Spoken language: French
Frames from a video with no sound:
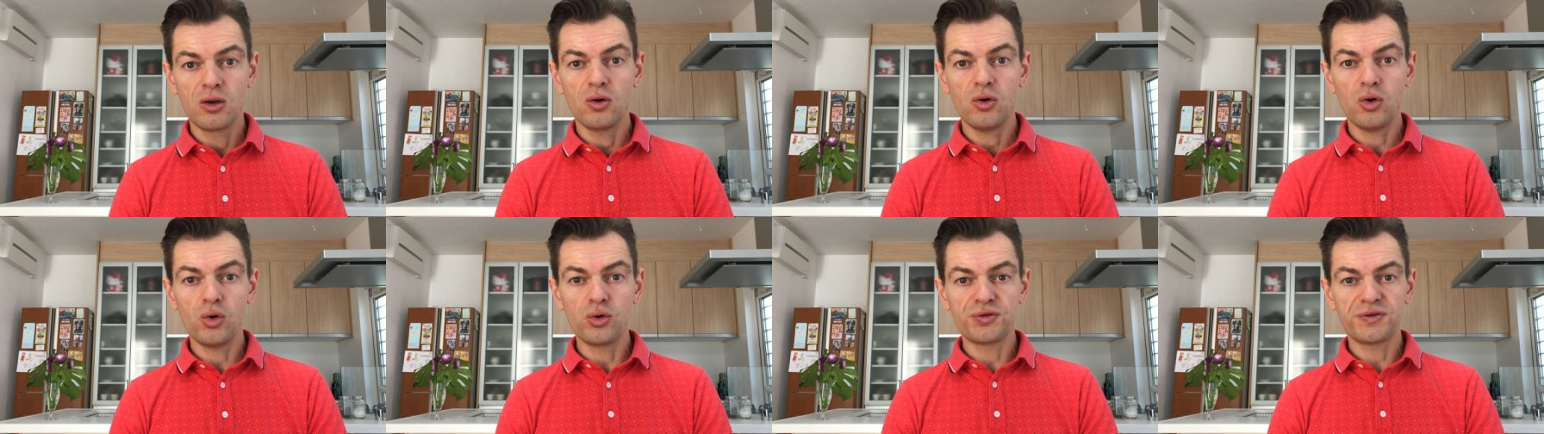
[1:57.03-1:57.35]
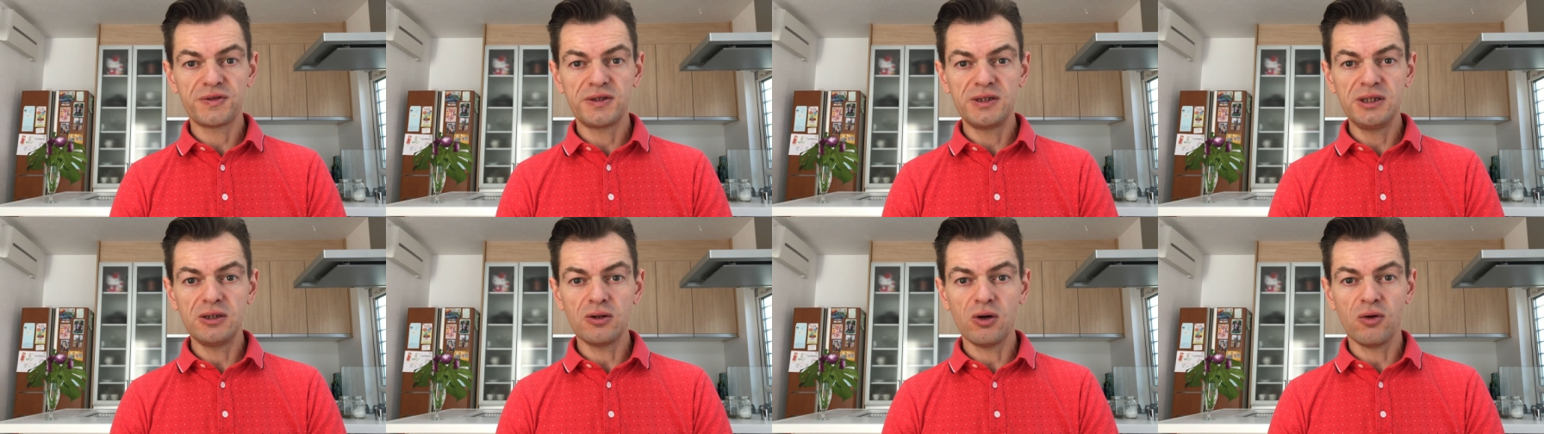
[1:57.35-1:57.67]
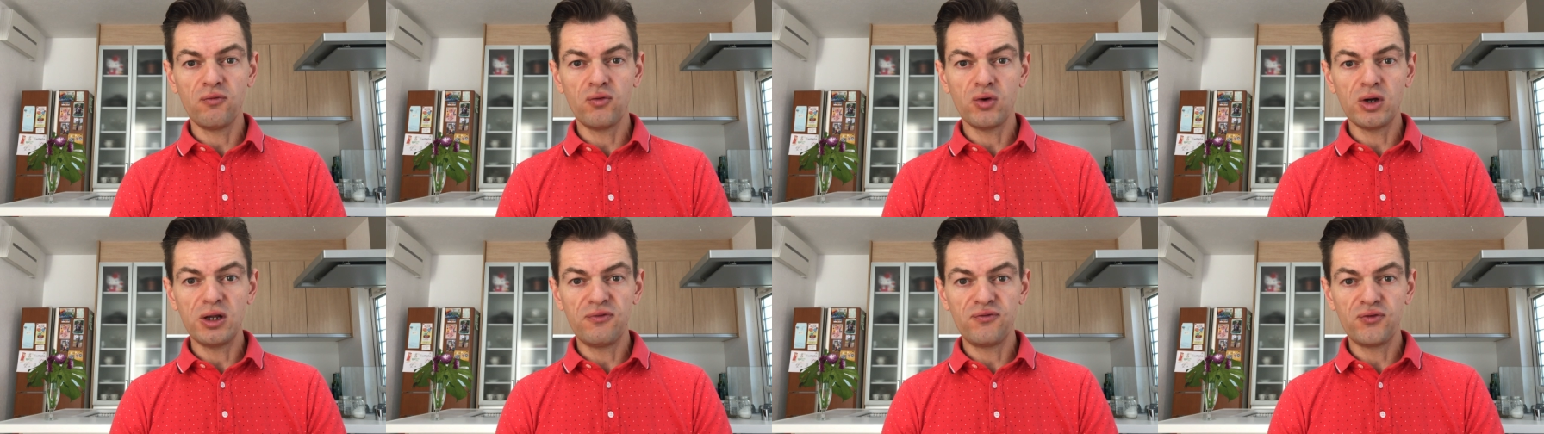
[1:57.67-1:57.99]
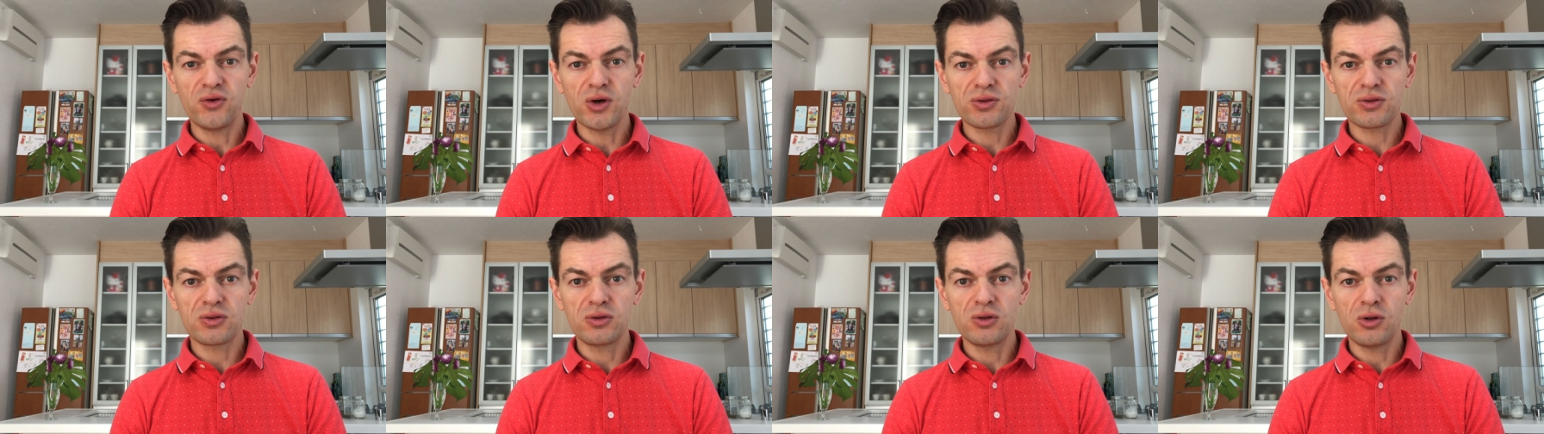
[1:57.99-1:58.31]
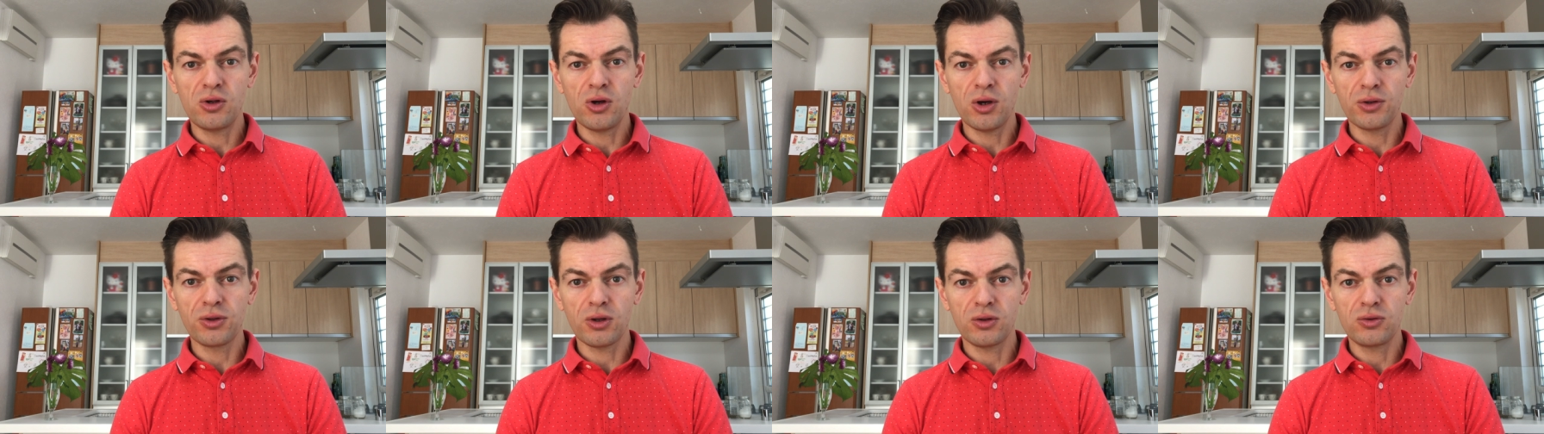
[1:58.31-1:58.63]
Aussi, on voit les forces de
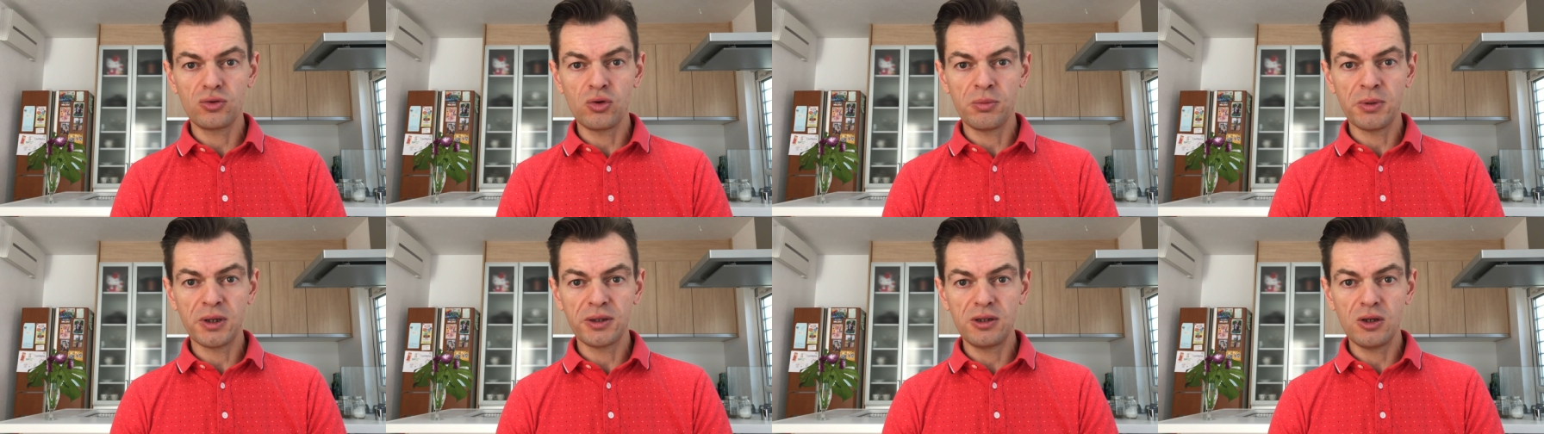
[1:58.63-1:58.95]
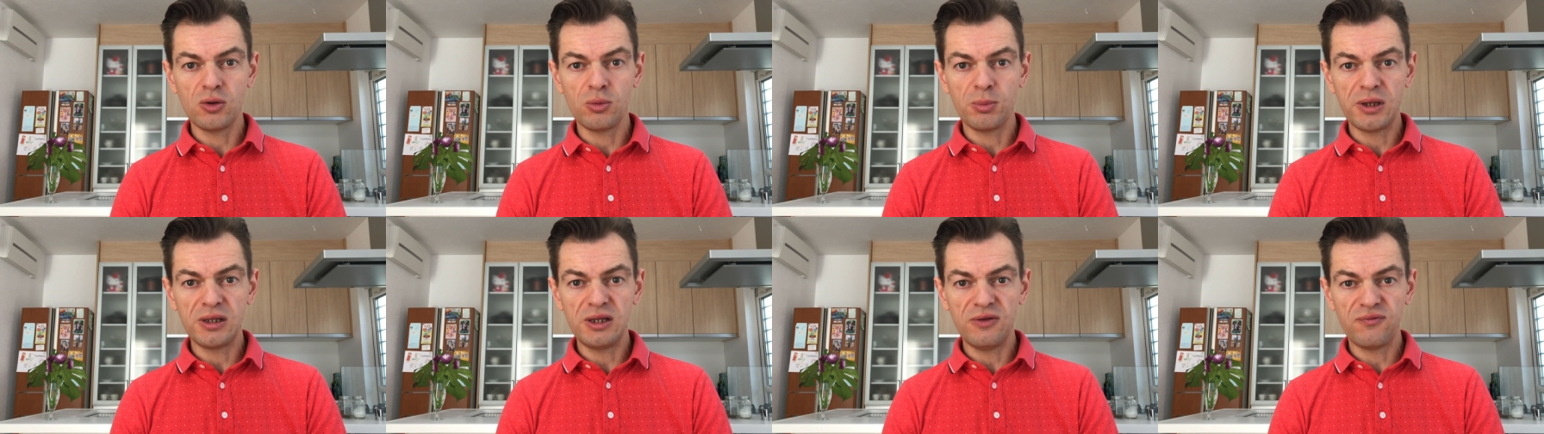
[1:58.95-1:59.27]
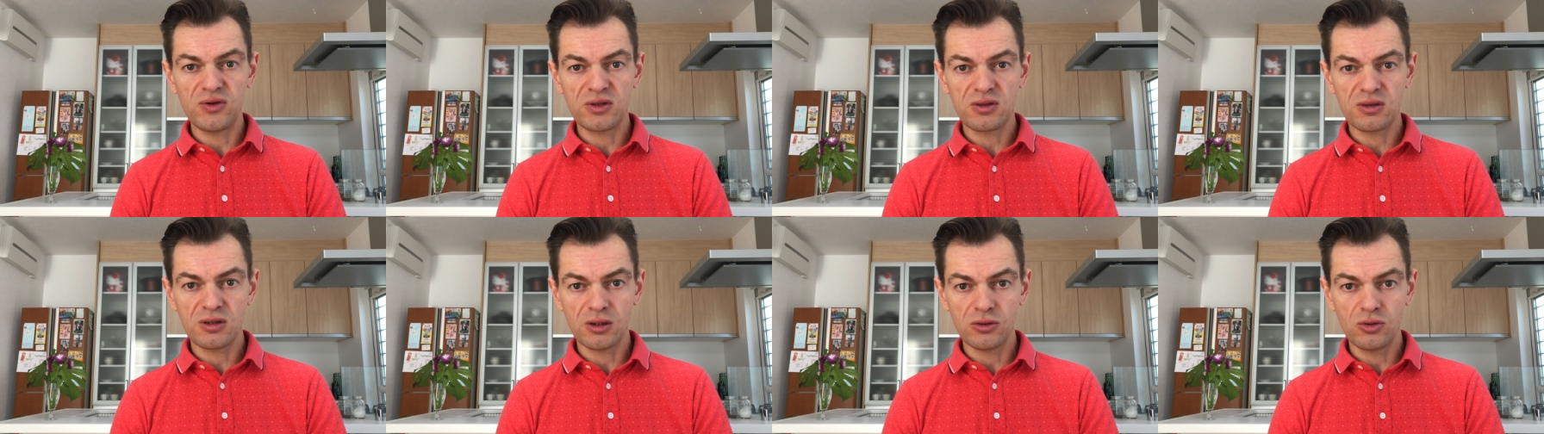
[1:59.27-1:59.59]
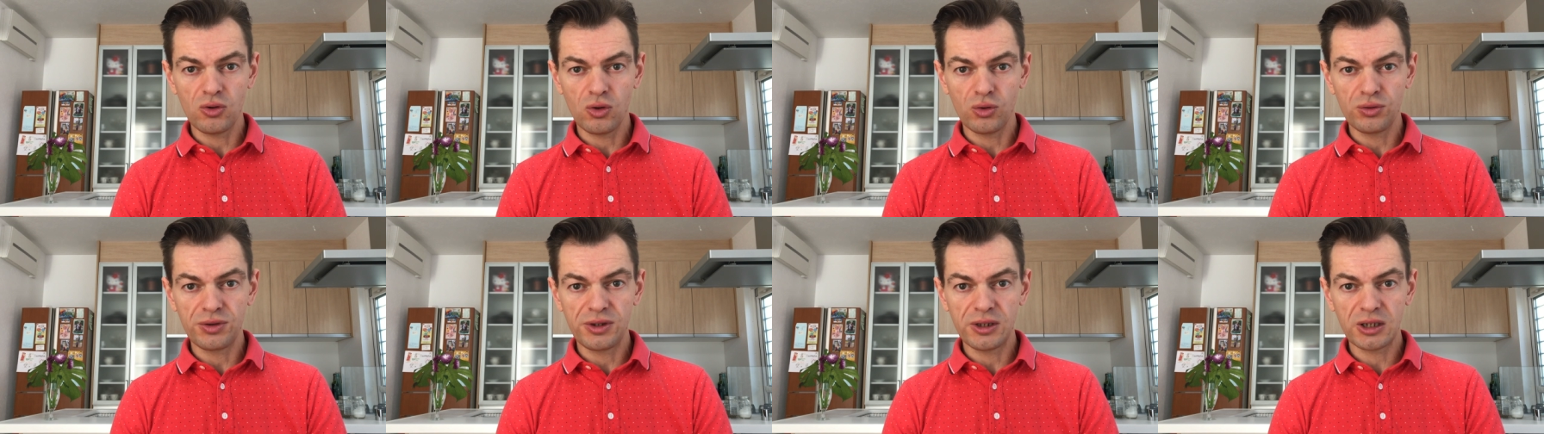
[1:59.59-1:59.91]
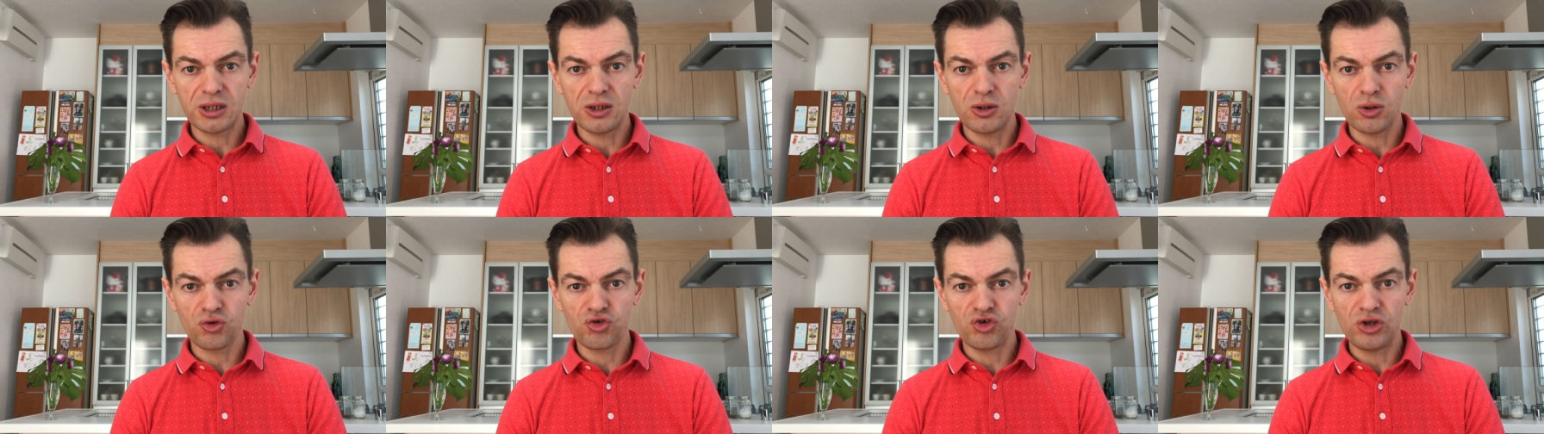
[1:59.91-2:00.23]
l'ordre demander aux manifestants de
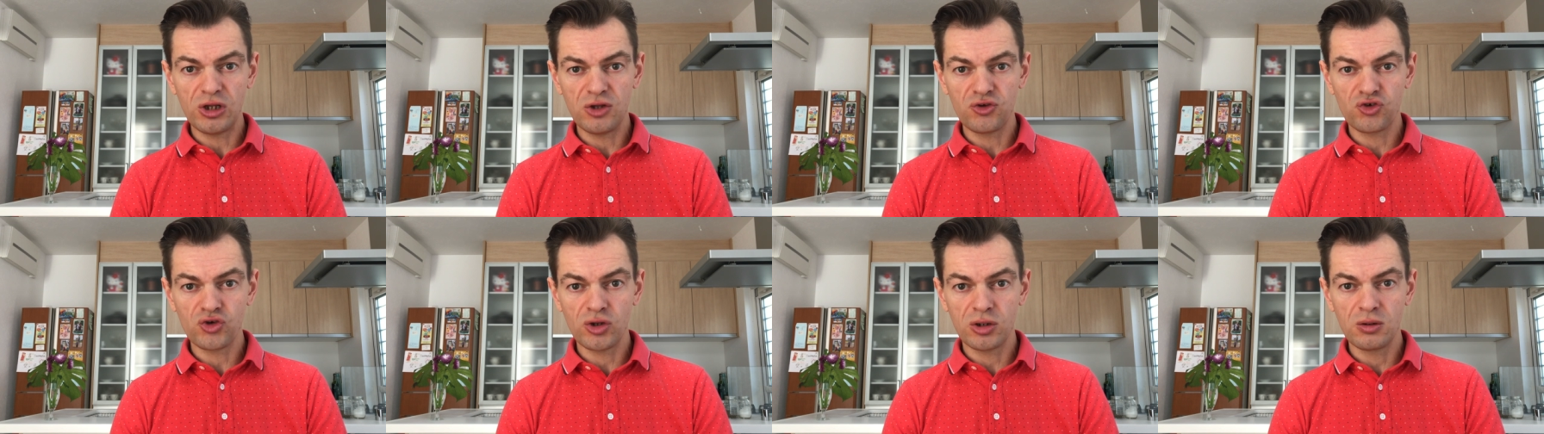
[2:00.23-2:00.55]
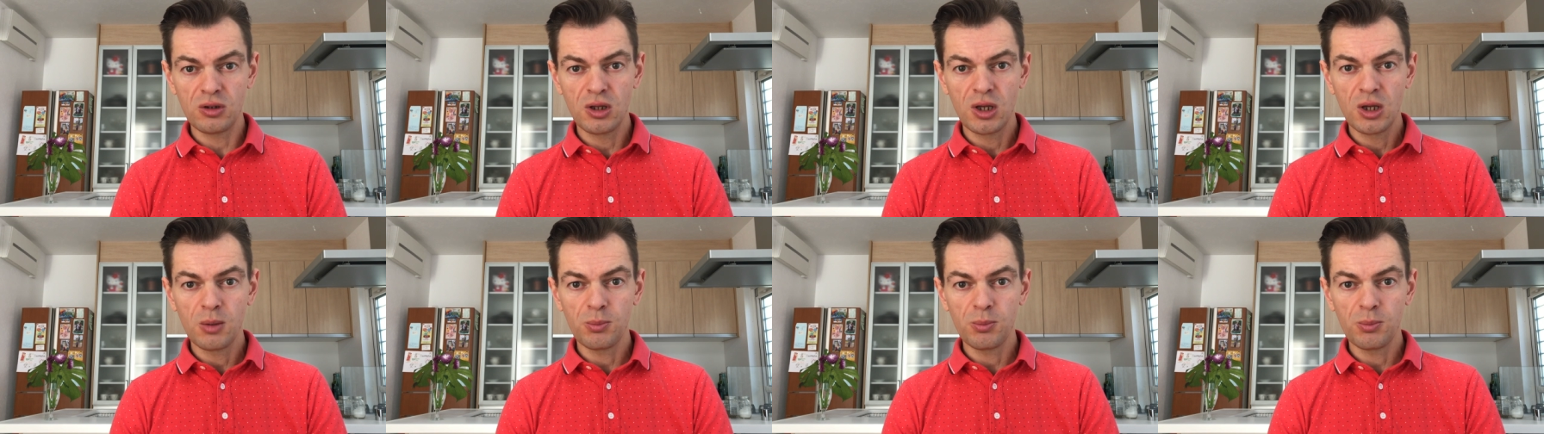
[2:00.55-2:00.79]
retirer leurs gilets jaunes